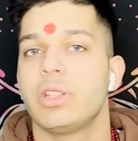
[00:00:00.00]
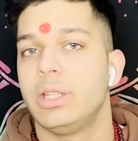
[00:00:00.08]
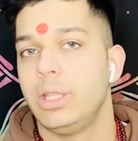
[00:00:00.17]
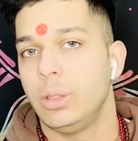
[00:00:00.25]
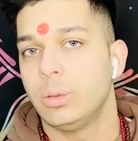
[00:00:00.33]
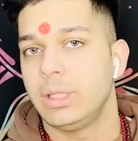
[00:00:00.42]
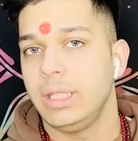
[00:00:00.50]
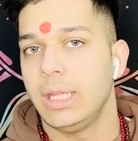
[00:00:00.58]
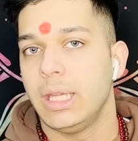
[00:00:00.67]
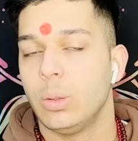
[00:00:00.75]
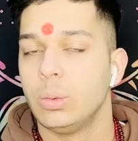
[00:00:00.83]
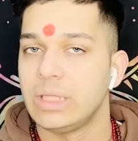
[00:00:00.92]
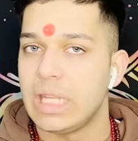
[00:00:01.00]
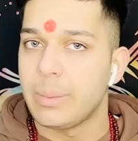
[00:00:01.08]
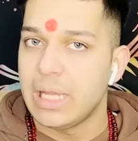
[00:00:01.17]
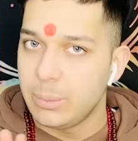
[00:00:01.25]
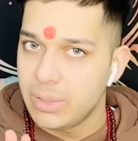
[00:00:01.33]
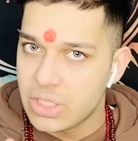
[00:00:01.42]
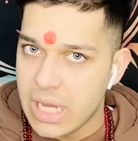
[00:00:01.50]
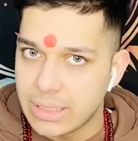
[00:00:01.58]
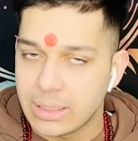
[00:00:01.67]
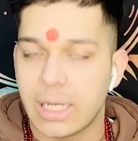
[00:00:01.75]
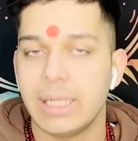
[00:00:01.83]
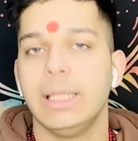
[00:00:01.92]
सिद्धि होती है उनके बारे में
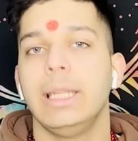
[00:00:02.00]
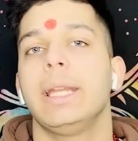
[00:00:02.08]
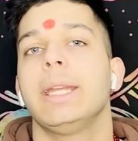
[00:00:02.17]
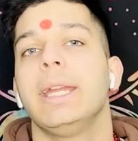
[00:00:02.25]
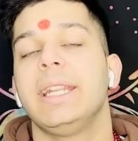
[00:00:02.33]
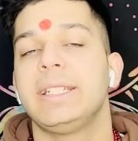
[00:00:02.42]
जानकारी लेंगे